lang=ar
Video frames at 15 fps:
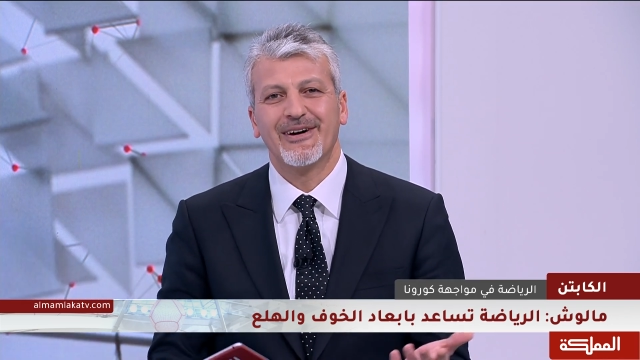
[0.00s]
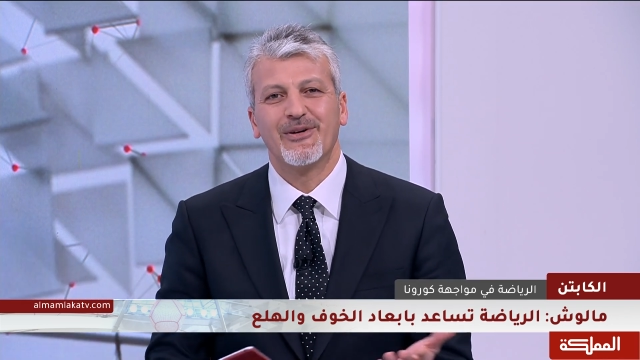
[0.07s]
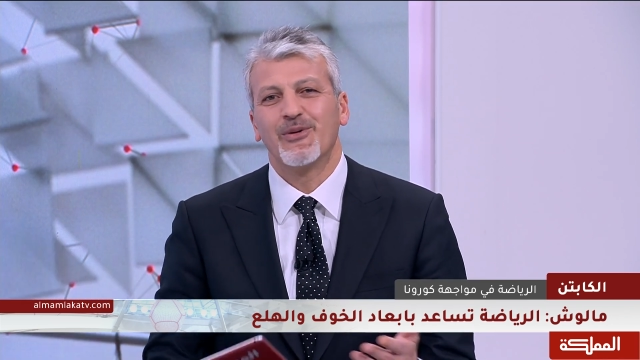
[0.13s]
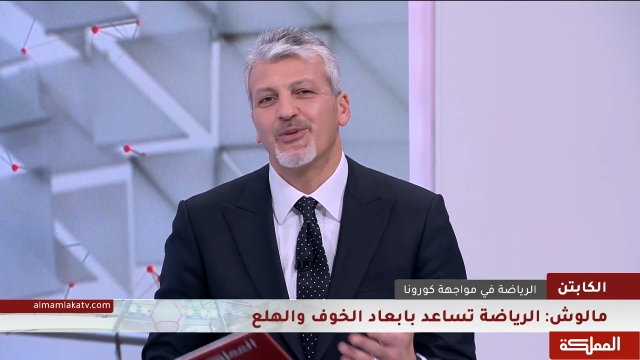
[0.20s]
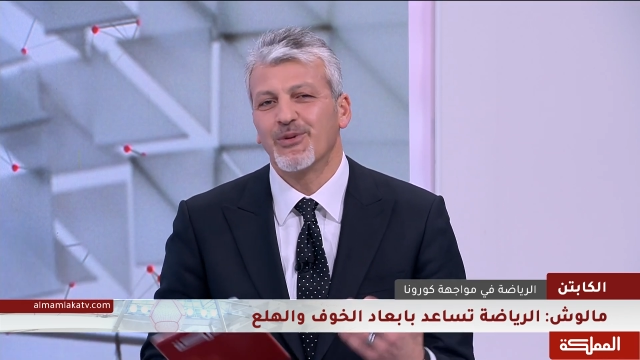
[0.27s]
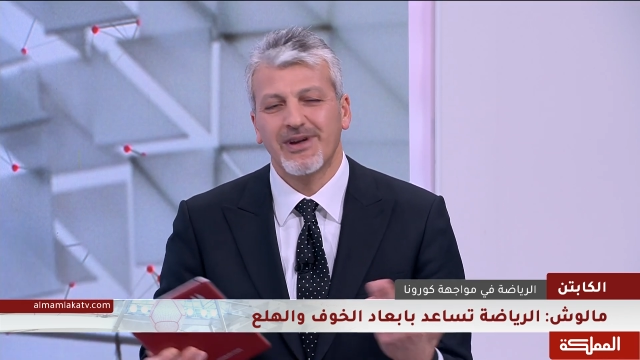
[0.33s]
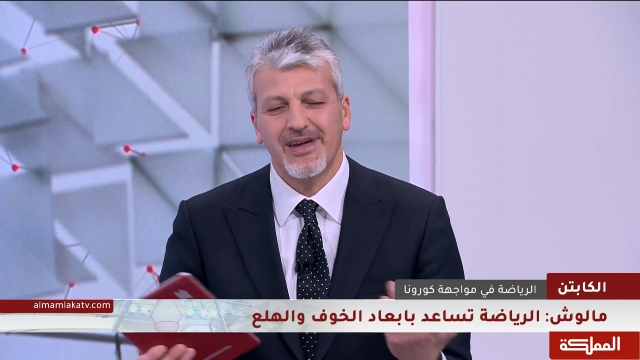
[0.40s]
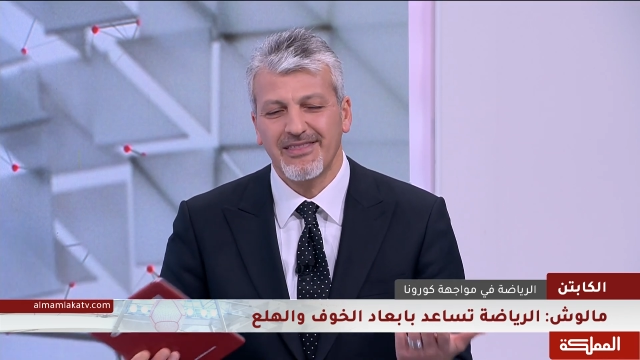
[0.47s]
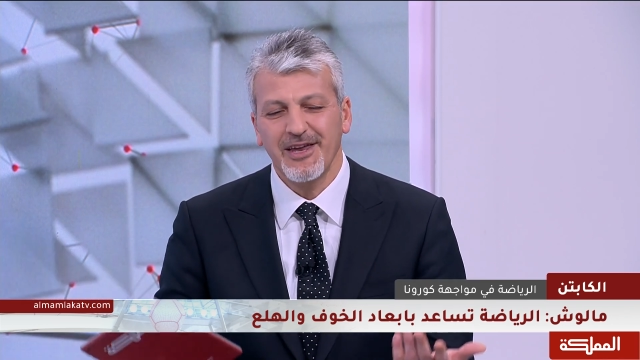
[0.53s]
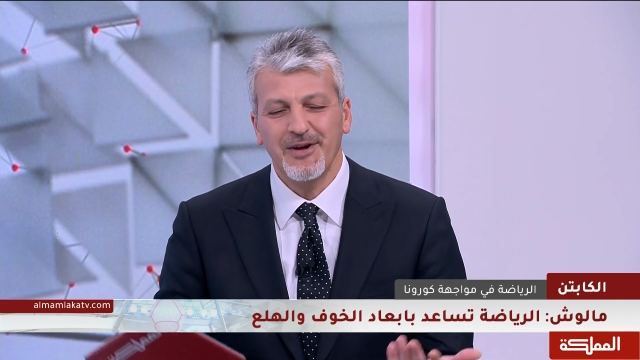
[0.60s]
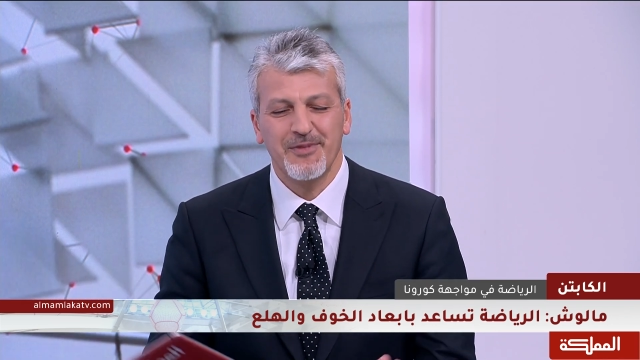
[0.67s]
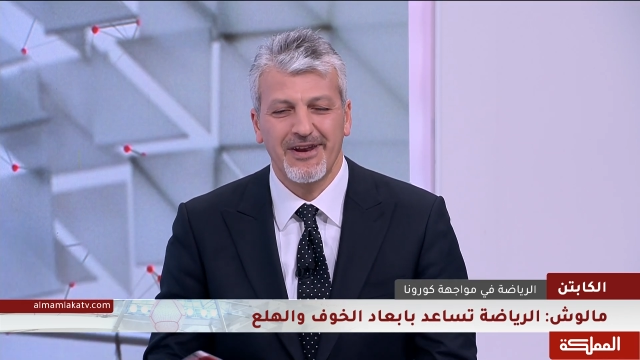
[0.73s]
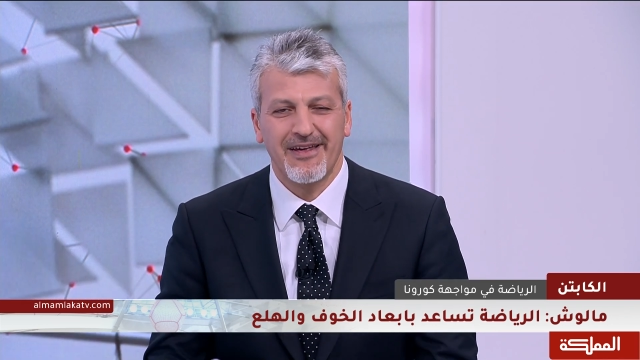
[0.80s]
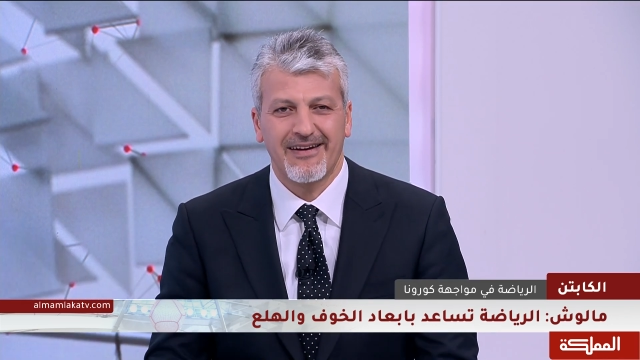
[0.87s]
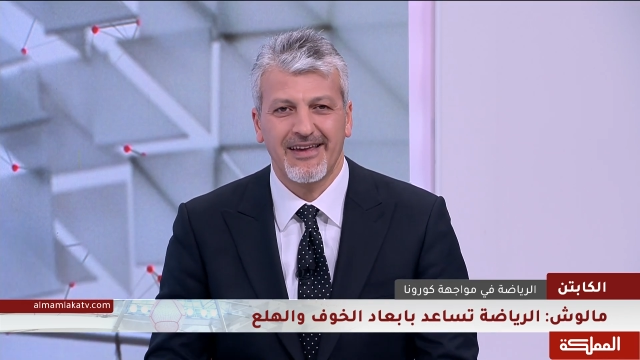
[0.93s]
وكثير
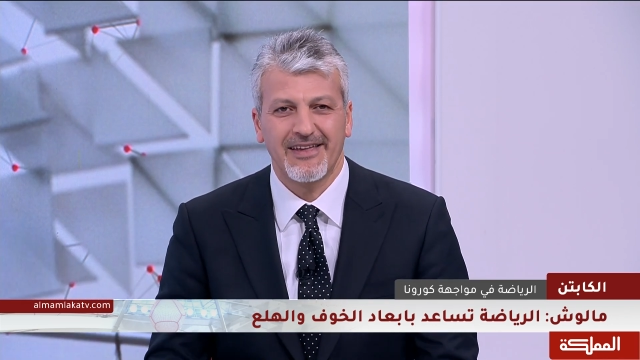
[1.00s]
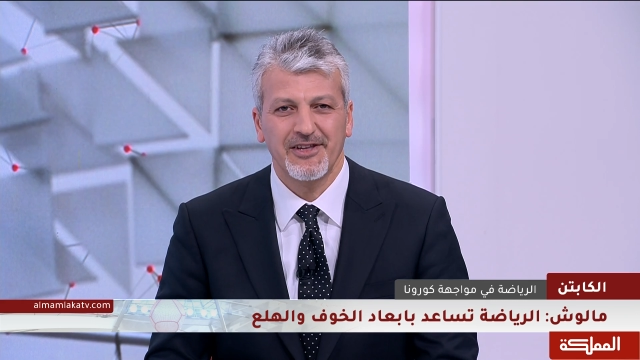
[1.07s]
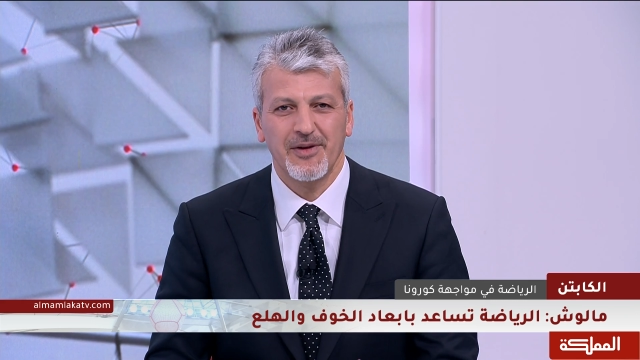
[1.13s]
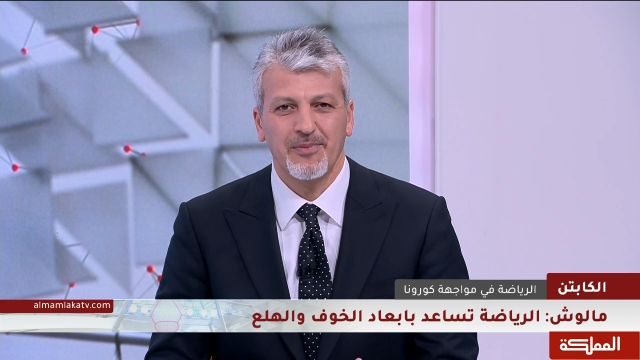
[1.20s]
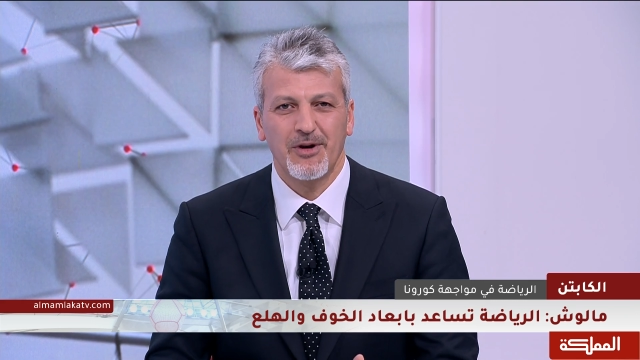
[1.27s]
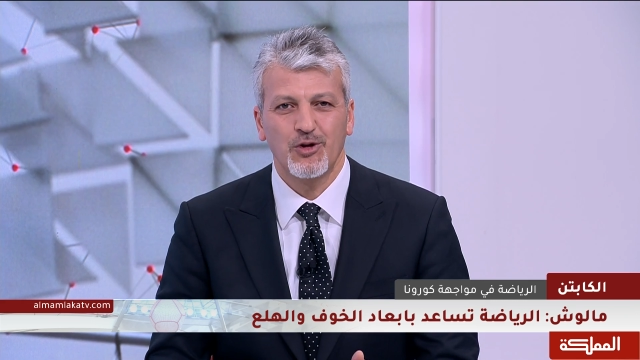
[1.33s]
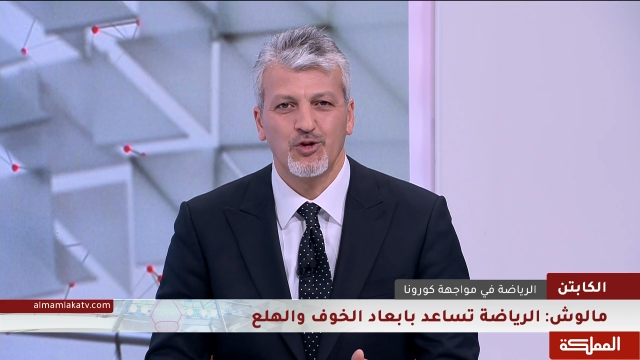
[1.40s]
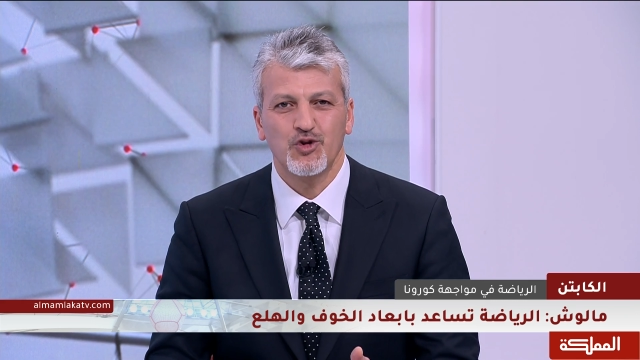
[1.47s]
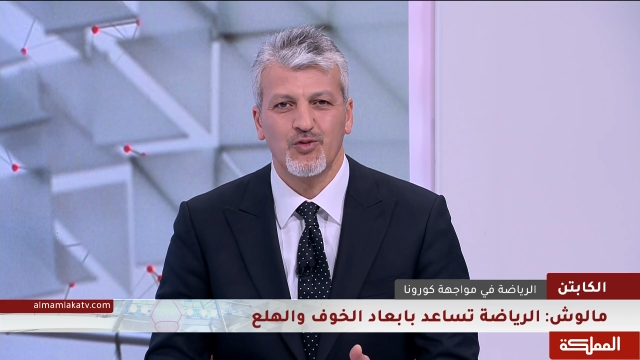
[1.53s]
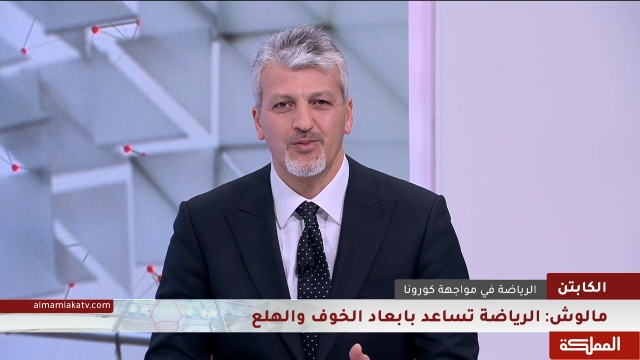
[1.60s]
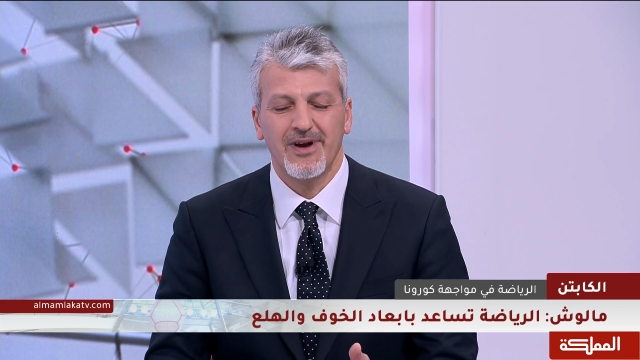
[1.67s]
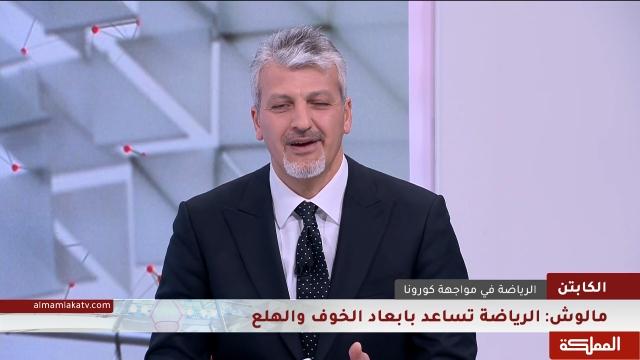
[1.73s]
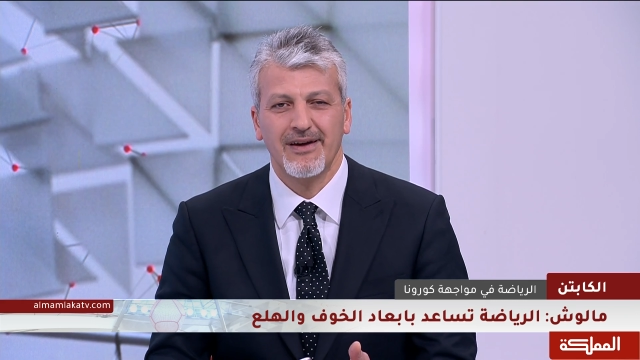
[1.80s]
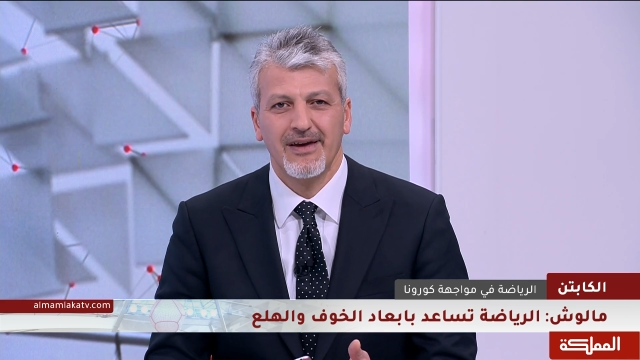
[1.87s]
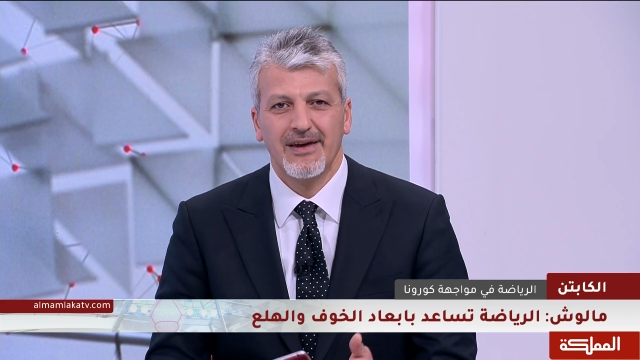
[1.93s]
من الرياضيين من
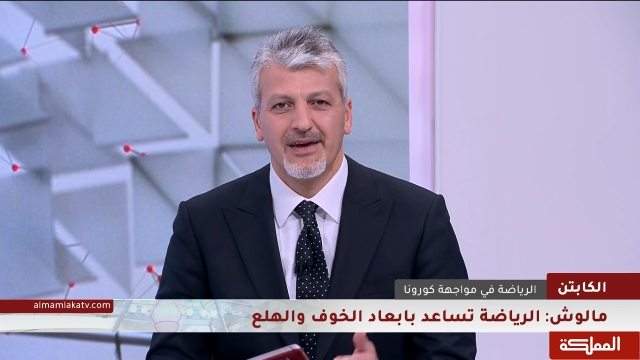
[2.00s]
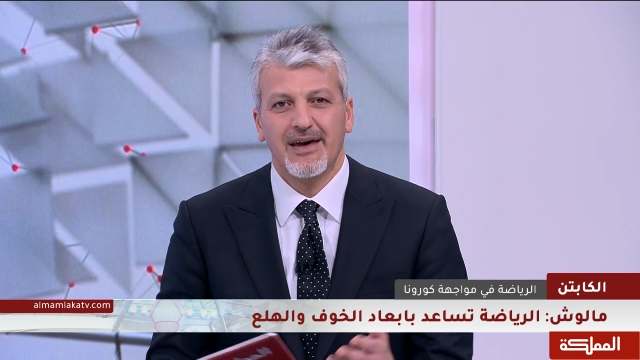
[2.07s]
نجومنا